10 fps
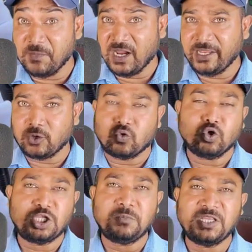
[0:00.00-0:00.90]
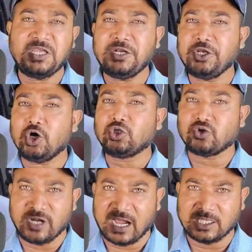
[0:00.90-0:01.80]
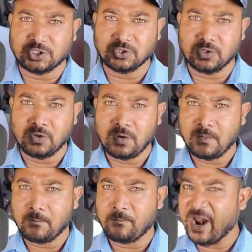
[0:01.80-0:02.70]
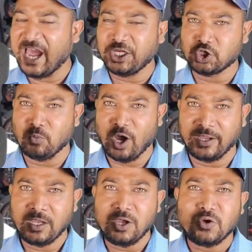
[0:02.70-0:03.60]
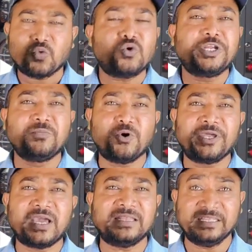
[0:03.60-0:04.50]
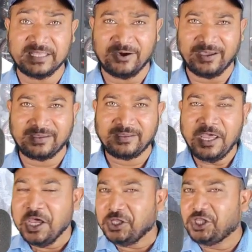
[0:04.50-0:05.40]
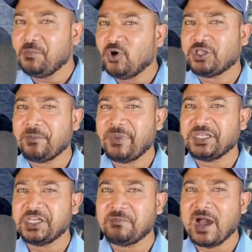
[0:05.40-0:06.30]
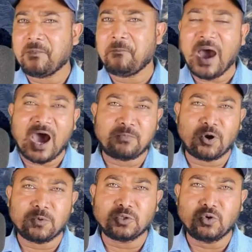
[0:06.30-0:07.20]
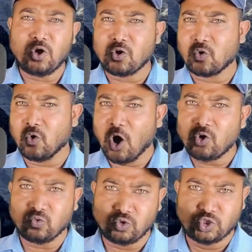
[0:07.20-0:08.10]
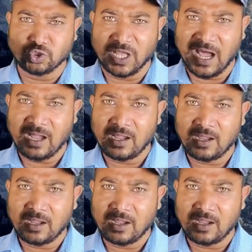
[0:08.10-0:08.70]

বিমানের গতিবিধি নিয়ন্ত্রণ রাখার জন্য প্রায় সময় কঠিন পরীক্ষা দিতে হয় তিব্বতের বেশিরভাগ পাহাড় পর্বতগুলোর গড় উচ্চতা